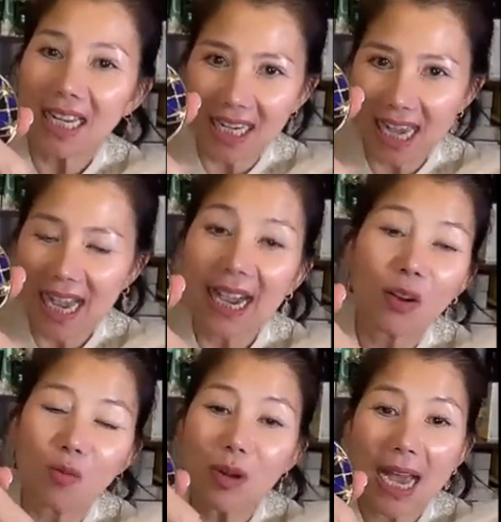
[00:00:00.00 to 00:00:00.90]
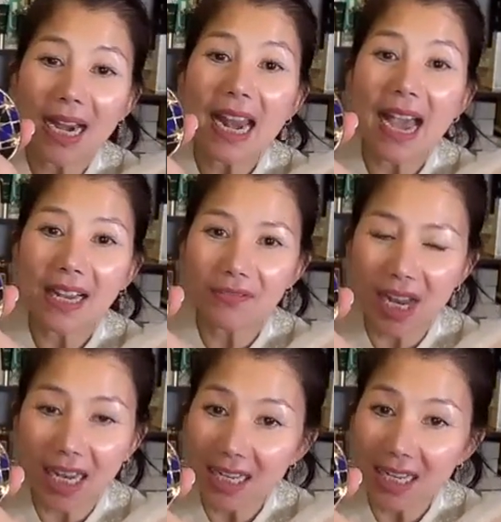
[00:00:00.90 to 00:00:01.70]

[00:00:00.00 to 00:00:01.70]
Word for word: cái này là Hà cũng đã like